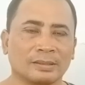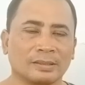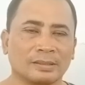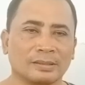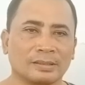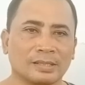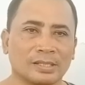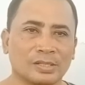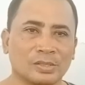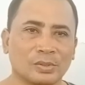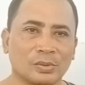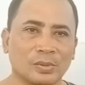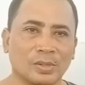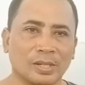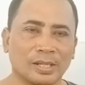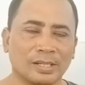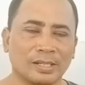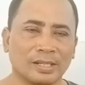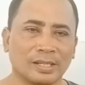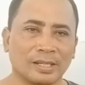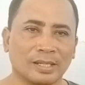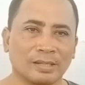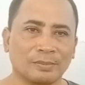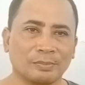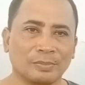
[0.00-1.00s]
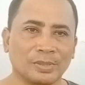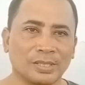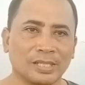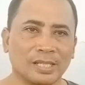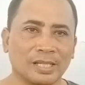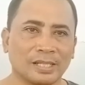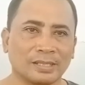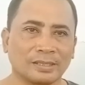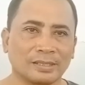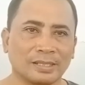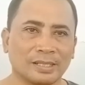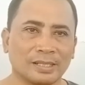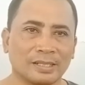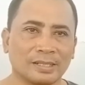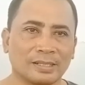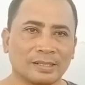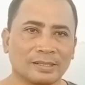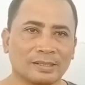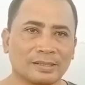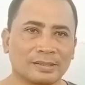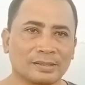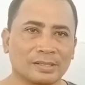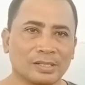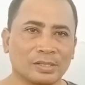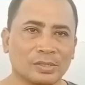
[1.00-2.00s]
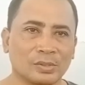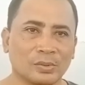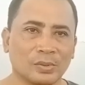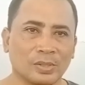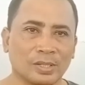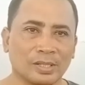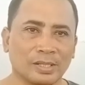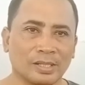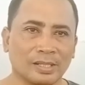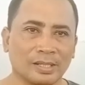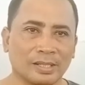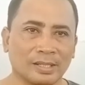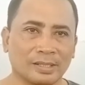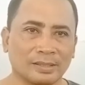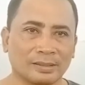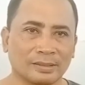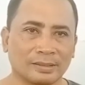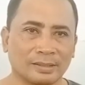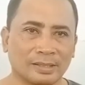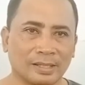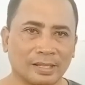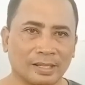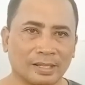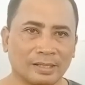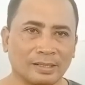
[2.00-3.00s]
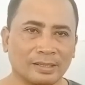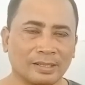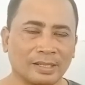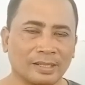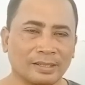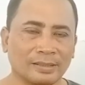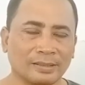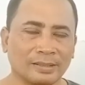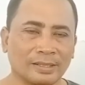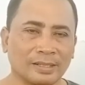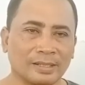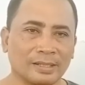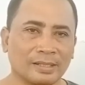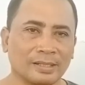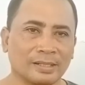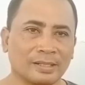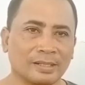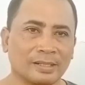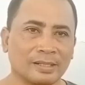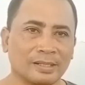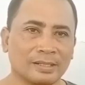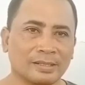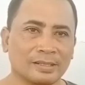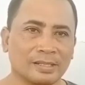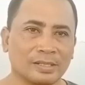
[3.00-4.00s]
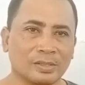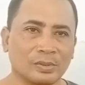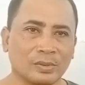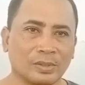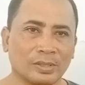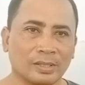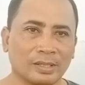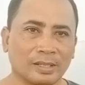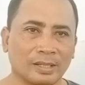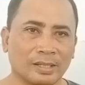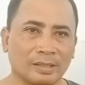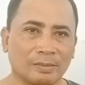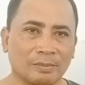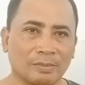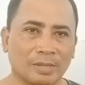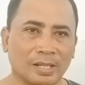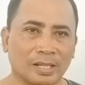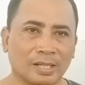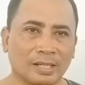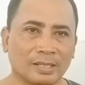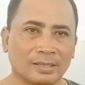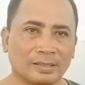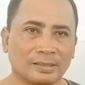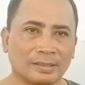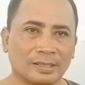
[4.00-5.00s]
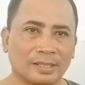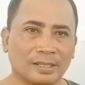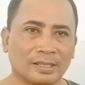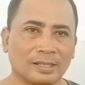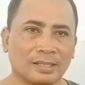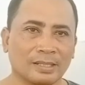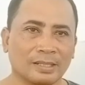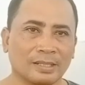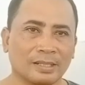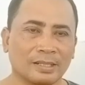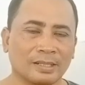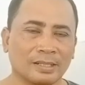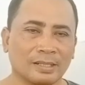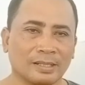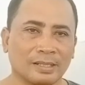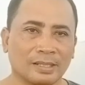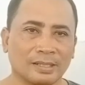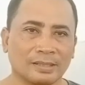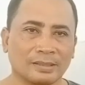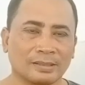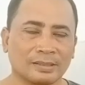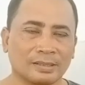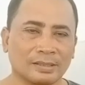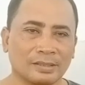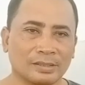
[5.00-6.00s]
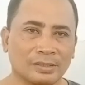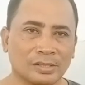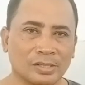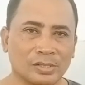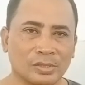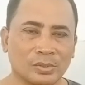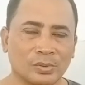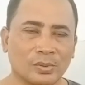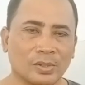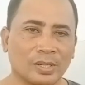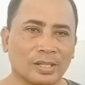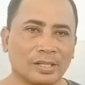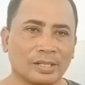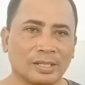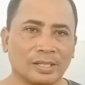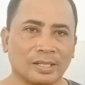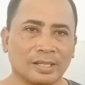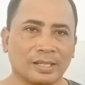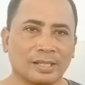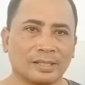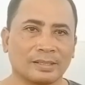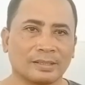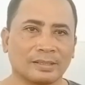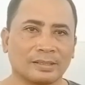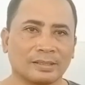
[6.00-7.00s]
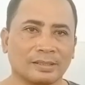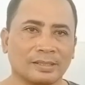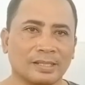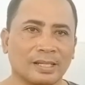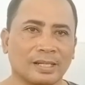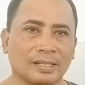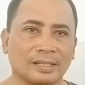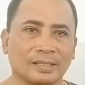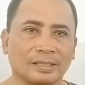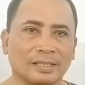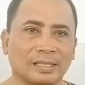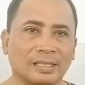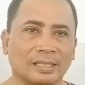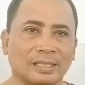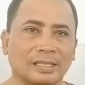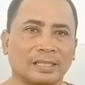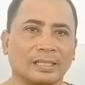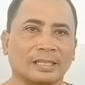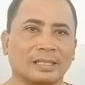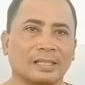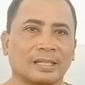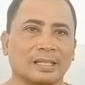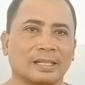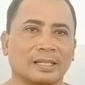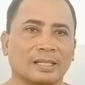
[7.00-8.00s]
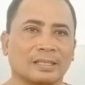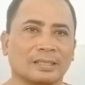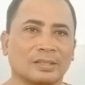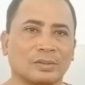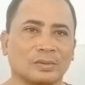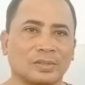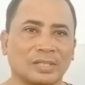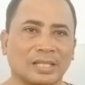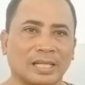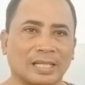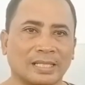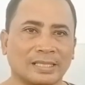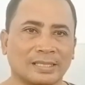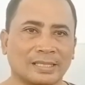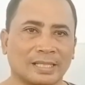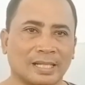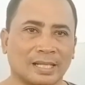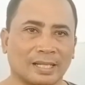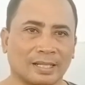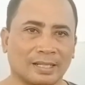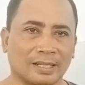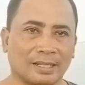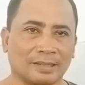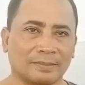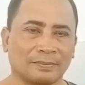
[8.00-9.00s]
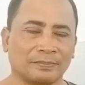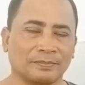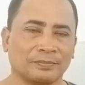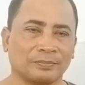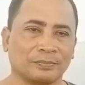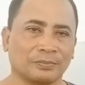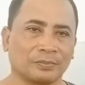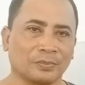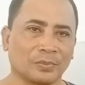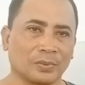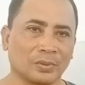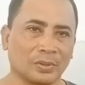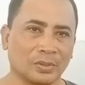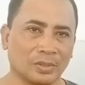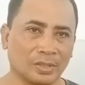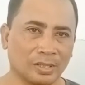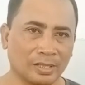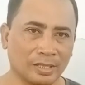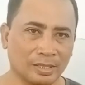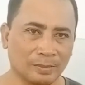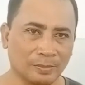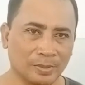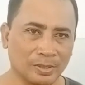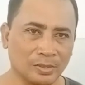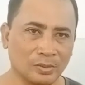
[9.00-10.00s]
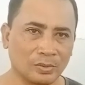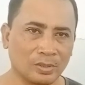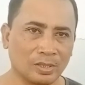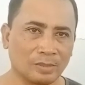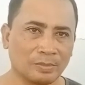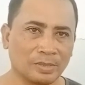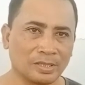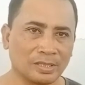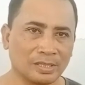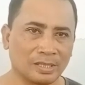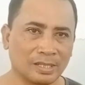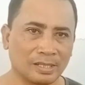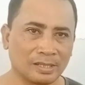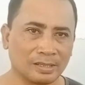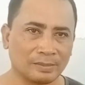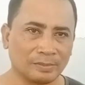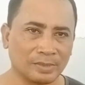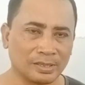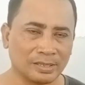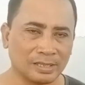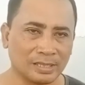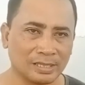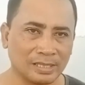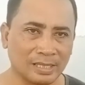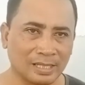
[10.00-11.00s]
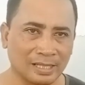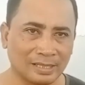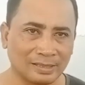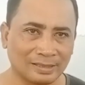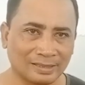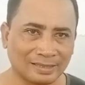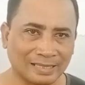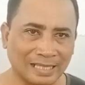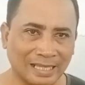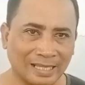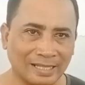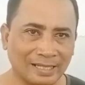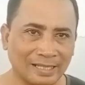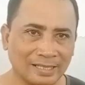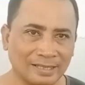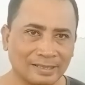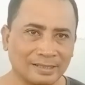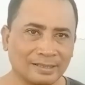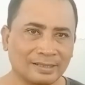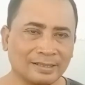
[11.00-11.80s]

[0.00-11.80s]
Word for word: sesuai dengan bidangnya, sesuai dengan keahliannya, sesuai dengan bakatnya, dan sesuai dengan yang diinginkan atau direncanakan. NLP juga menyediakan teknik